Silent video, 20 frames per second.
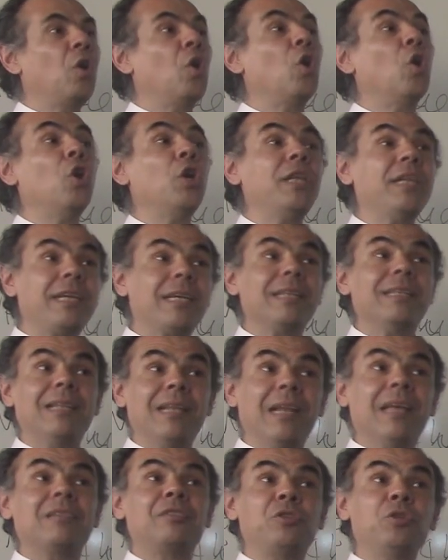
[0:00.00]
Origen
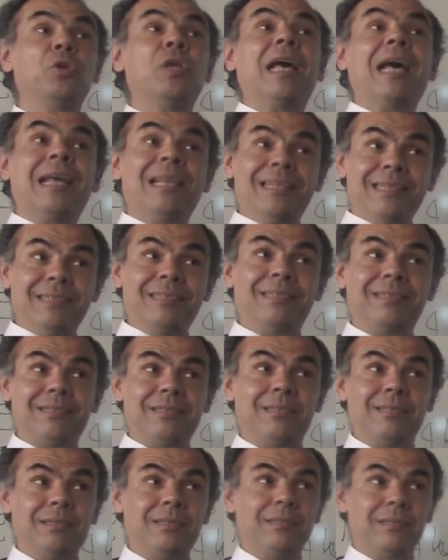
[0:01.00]
de las ciudades
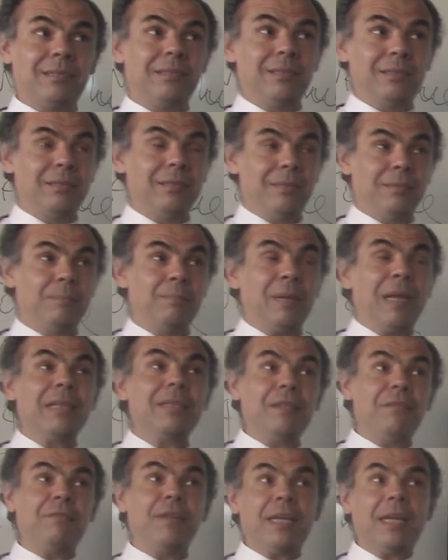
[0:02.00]

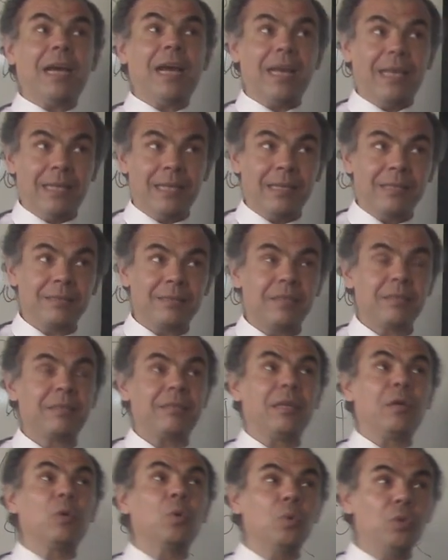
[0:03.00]
planificadas.
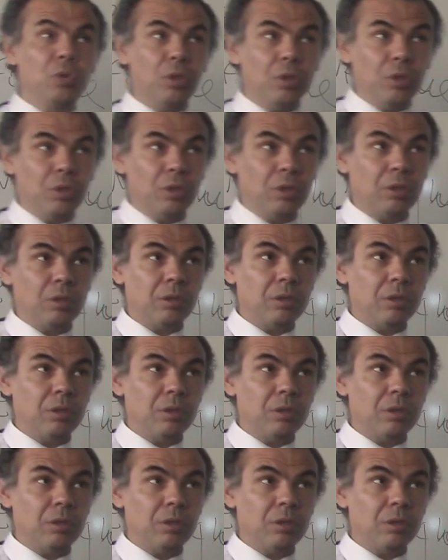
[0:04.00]
Segundo,